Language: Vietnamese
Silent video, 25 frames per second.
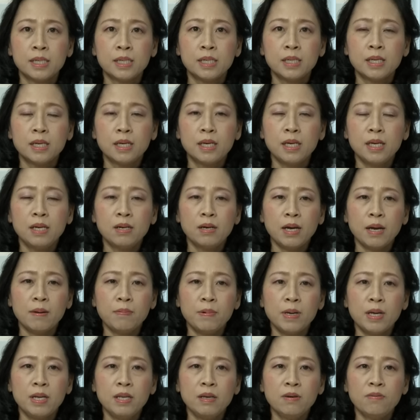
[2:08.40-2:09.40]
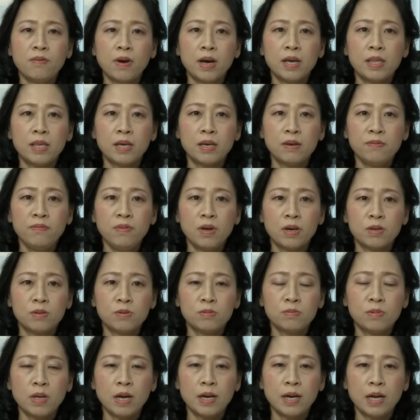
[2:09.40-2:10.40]
thì khi nó khép kín như vậy thì cái việc
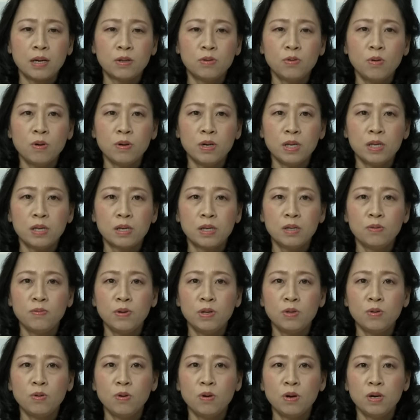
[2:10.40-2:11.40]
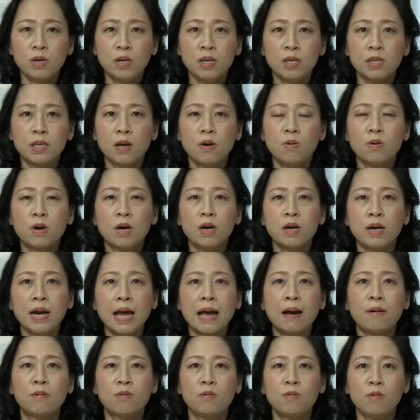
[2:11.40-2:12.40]
chúng ta đặt thuốc thì cái viên thuốc có đi sâu cỡ
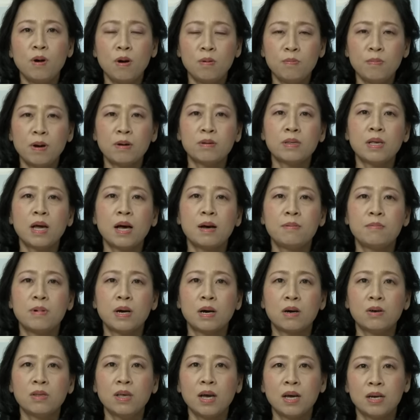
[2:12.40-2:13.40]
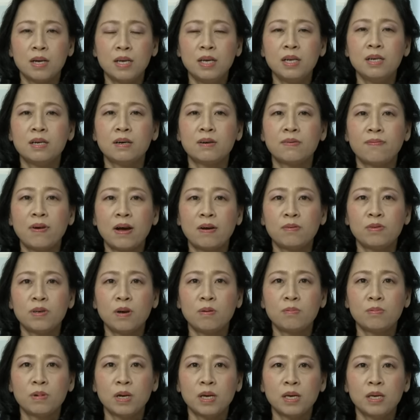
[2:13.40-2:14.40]
nào cũng không bao giờ mà có thể đi được vào
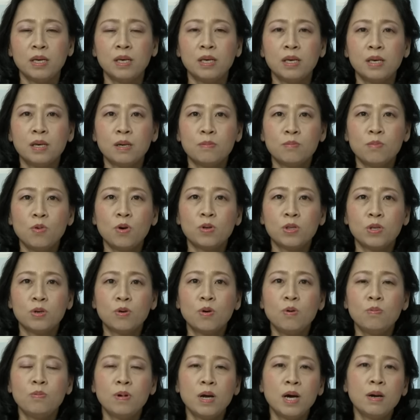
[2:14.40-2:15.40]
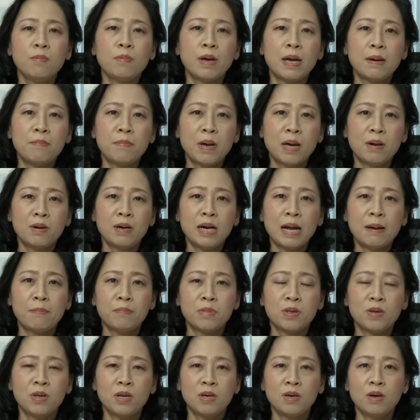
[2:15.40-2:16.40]
trong cái buồng tử cung nơi mà em bé nó
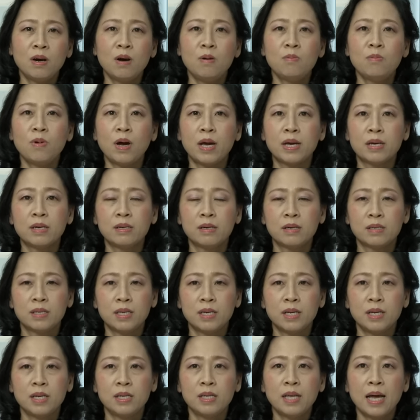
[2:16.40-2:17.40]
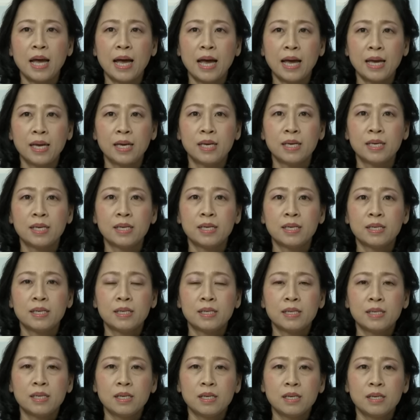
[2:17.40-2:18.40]
nằm cho nên nó không có ảnh hưởng gì đến thai
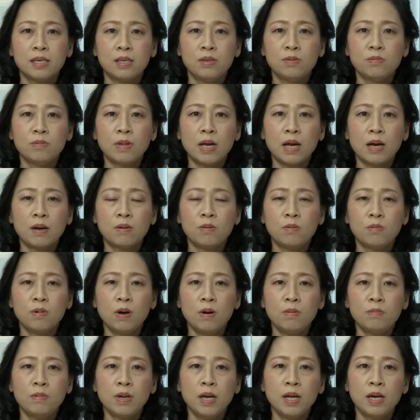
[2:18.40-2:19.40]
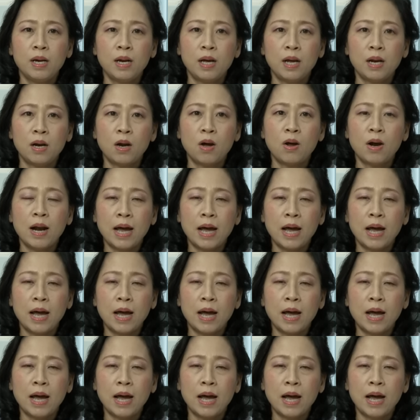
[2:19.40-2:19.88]
thì chúng ta cũng không nên là lo